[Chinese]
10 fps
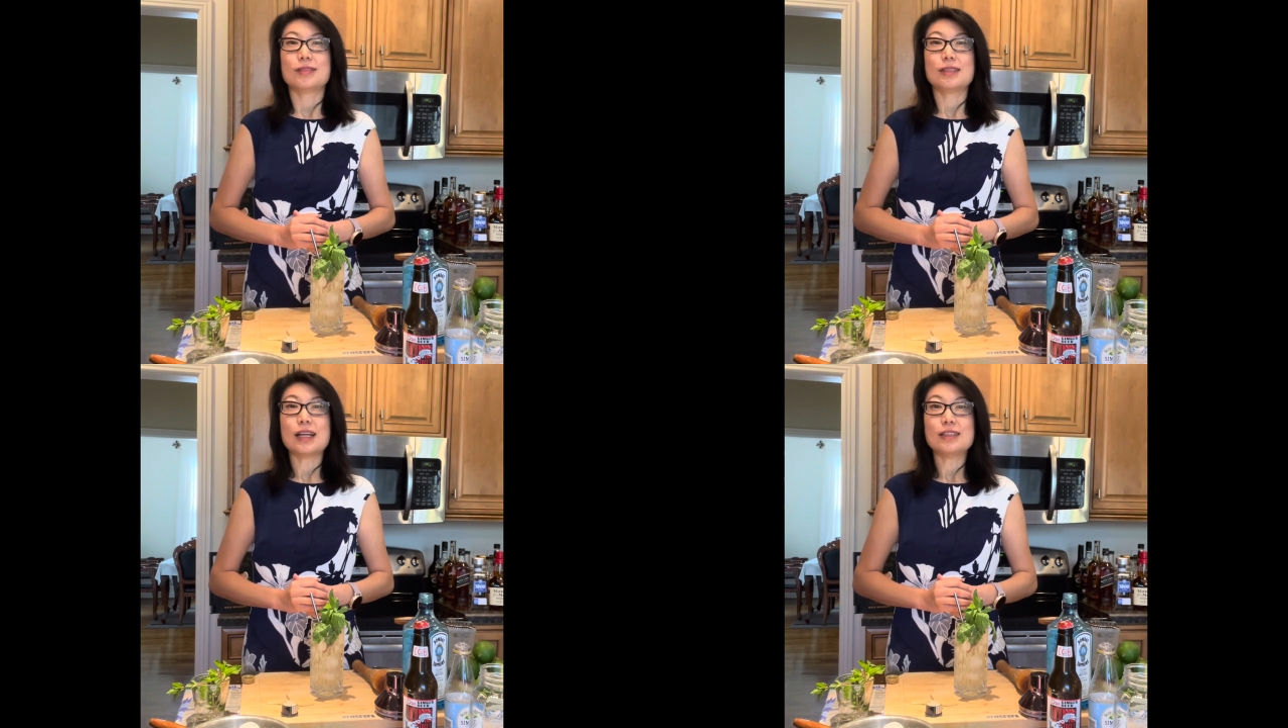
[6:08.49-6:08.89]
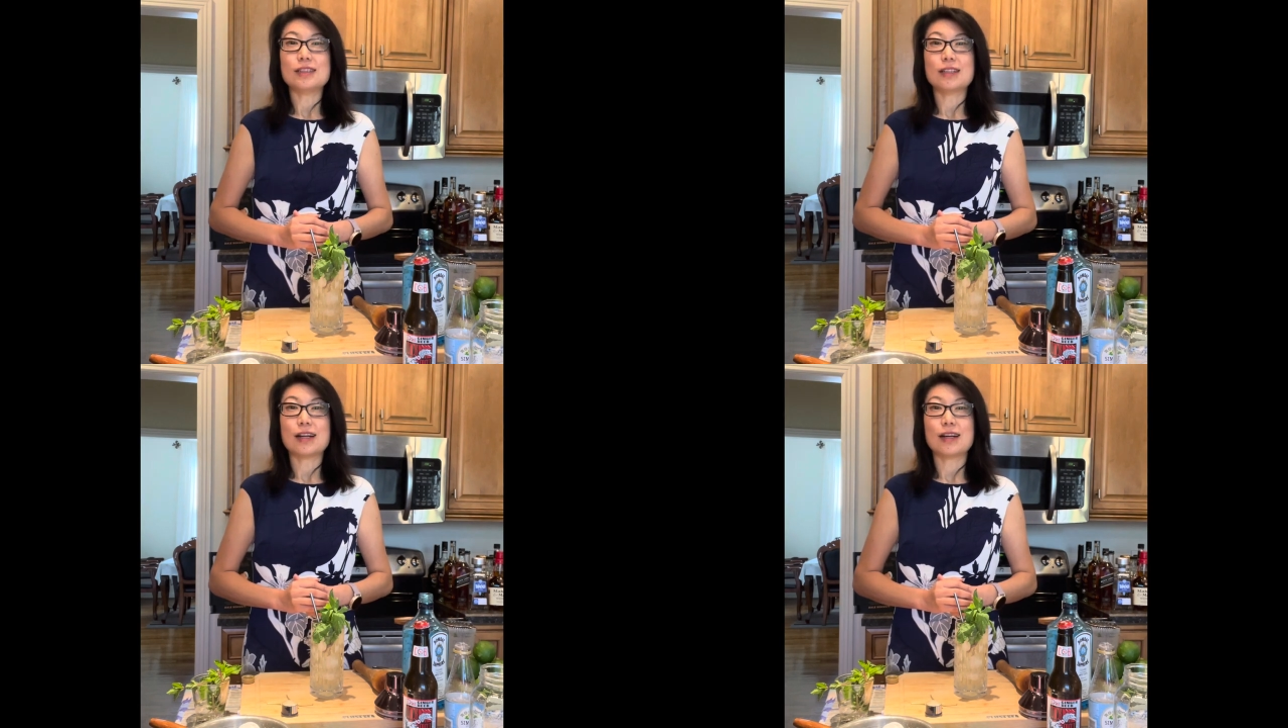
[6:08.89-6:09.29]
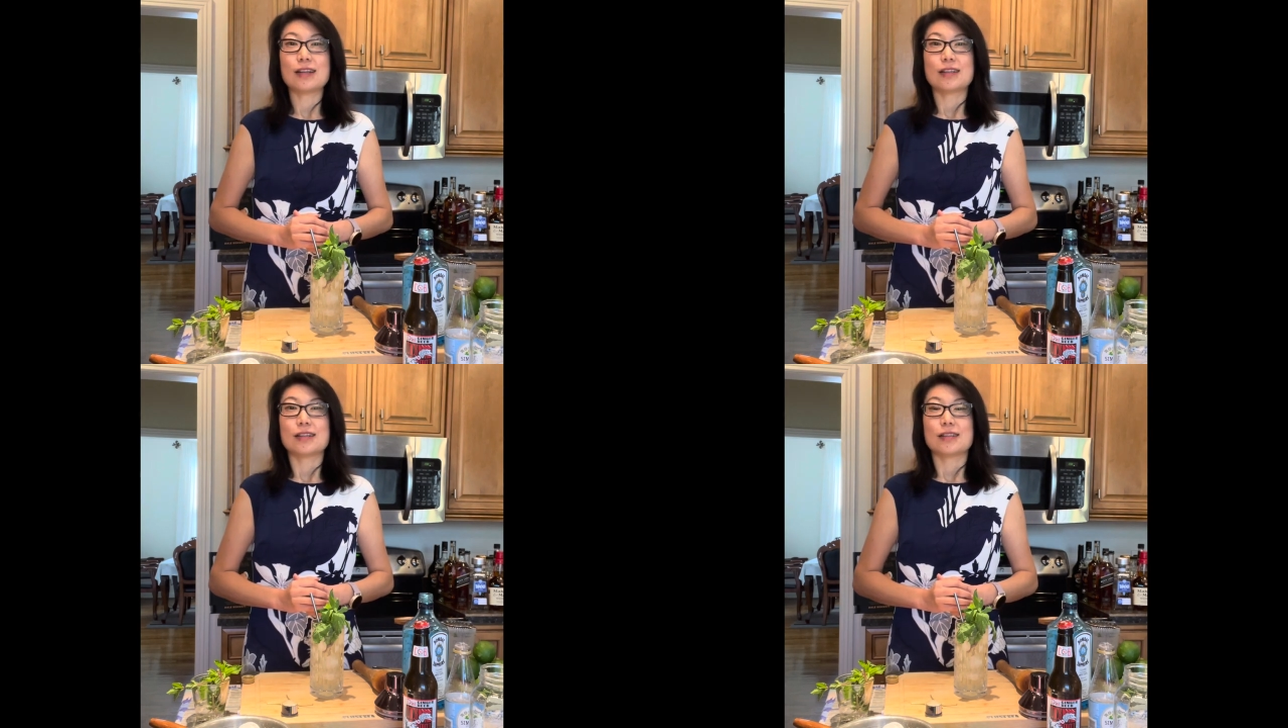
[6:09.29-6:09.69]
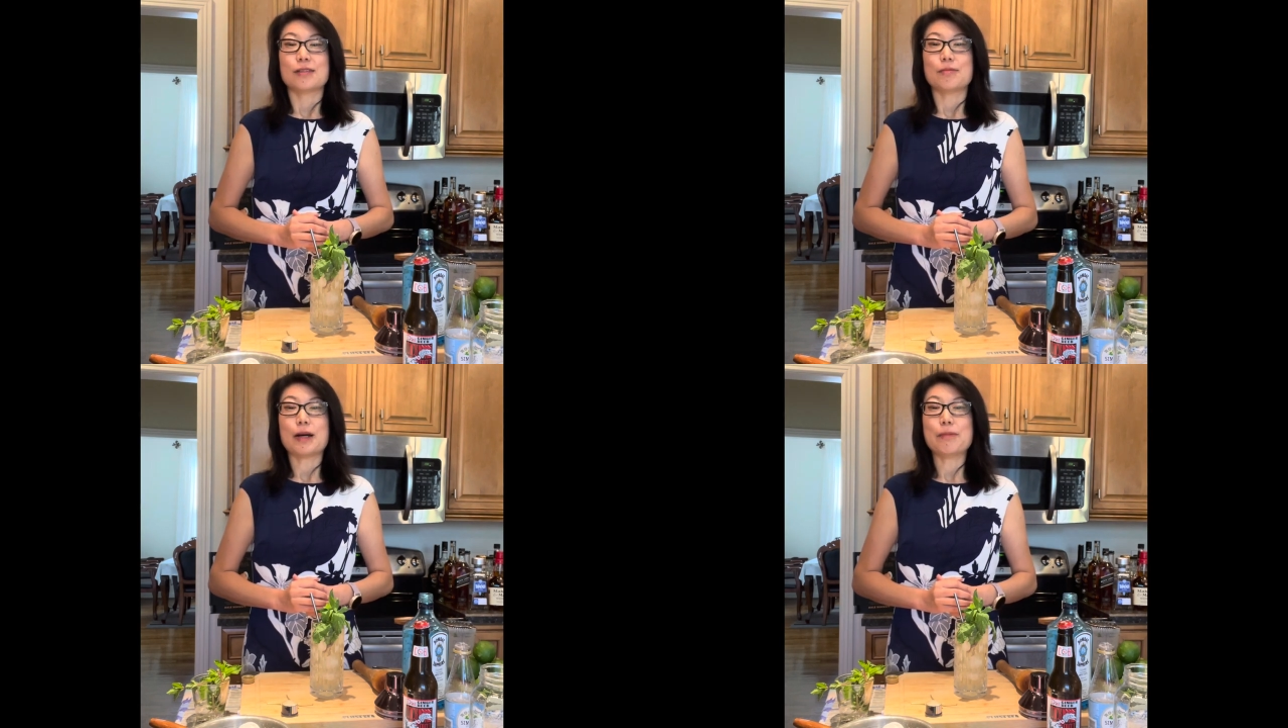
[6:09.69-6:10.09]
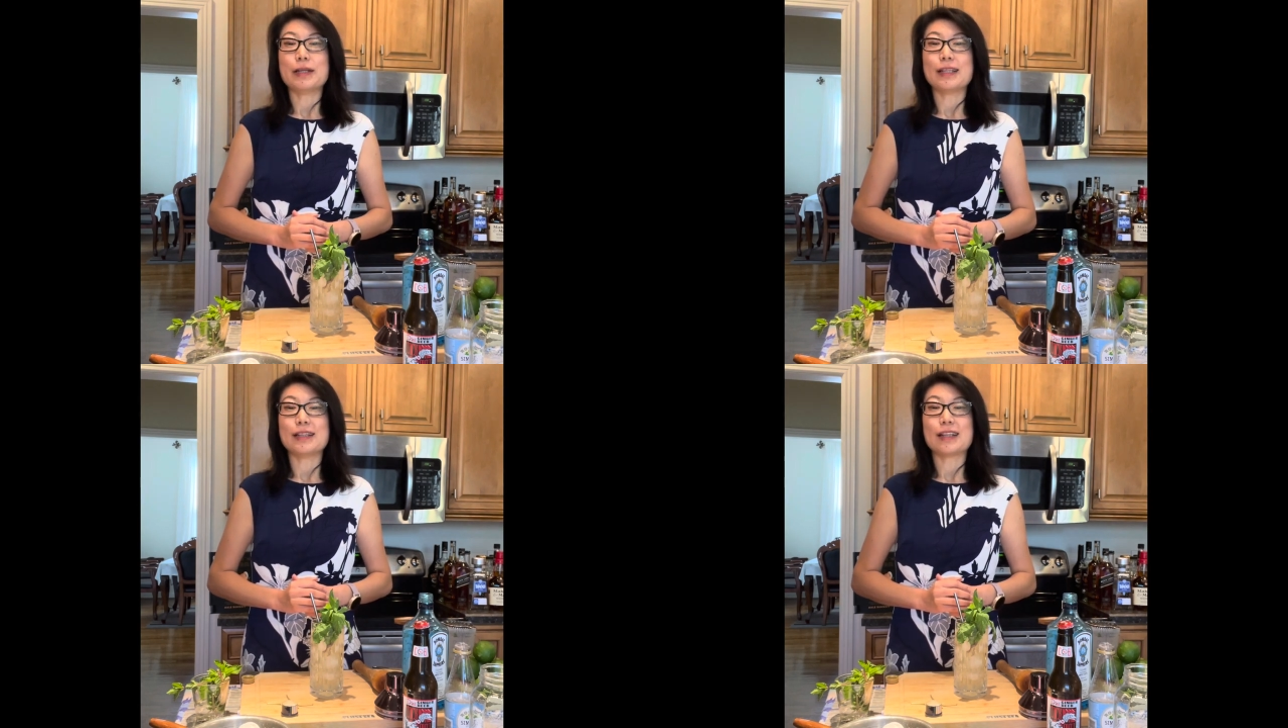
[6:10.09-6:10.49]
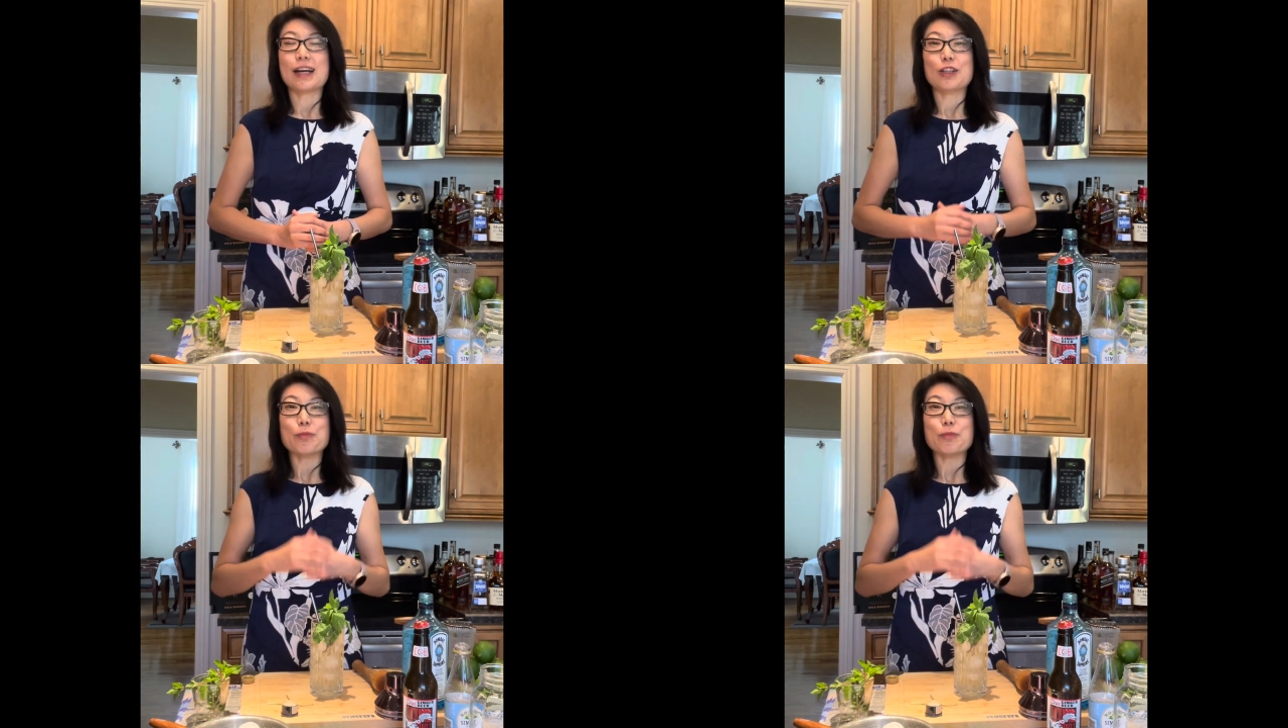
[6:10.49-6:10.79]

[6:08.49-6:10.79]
但是呢，巴比里呢又